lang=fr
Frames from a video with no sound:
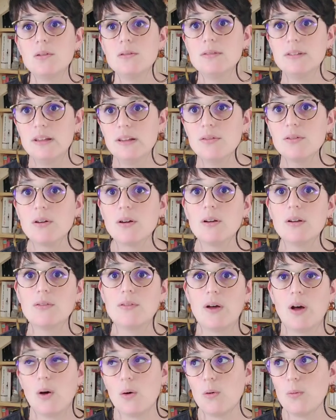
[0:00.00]
livre,
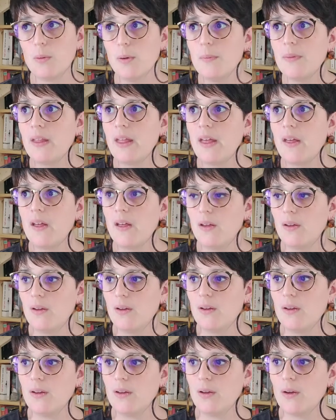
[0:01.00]
enfin un roman,
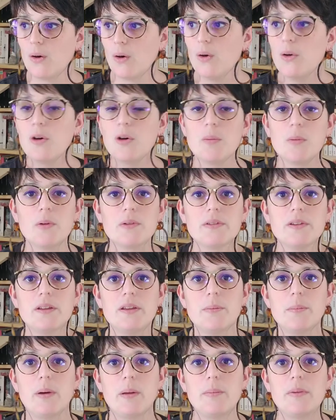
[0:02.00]
euh,
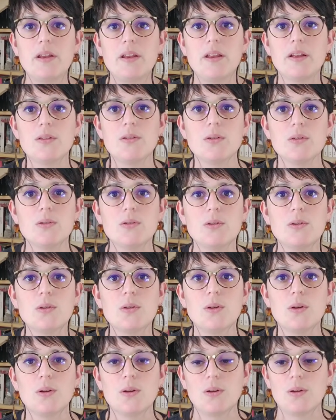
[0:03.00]
recommandé parmi les lectures
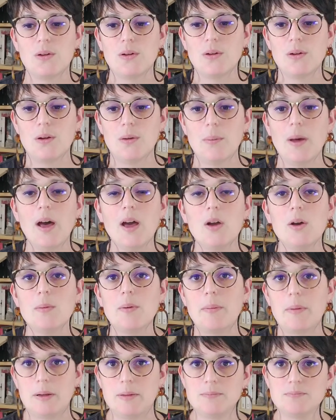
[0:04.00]
de euh, Barack
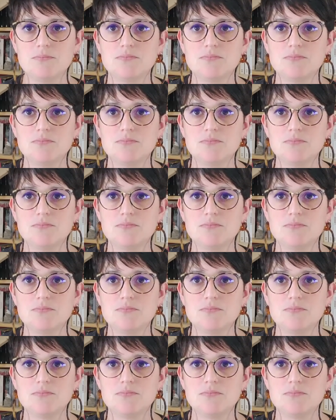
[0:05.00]
Obama.